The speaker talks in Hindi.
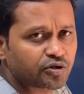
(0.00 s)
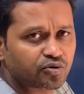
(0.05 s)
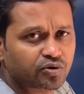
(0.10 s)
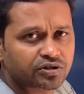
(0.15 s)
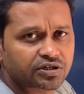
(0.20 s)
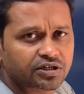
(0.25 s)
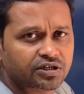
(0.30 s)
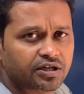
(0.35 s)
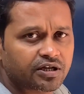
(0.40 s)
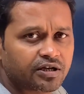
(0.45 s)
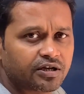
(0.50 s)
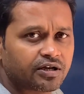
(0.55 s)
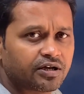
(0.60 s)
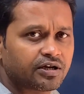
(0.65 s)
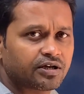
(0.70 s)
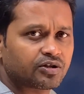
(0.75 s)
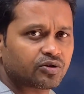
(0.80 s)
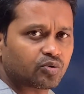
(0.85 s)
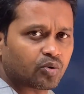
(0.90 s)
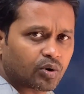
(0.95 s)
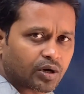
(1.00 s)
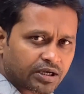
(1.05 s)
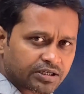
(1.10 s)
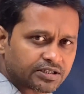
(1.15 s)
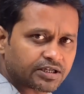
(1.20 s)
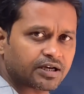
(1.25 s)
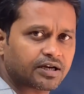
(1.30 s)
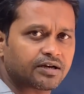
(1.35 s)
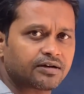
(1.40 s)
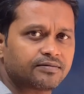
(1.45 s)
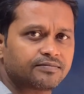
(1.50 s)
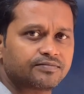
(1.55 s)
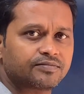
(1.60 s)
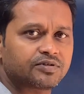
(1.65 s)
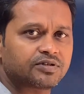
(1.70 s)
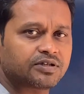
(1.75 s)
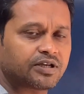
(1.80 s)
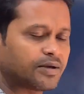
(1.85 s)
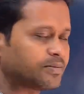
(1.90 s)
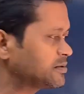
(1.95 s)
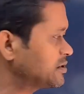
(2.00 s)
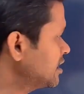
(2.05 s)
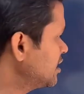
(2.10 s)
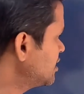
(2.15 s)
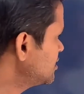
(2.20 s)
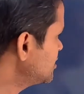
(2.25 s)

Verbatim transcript: जोड़ सकते हैं थोड़ा सा सेफ चलना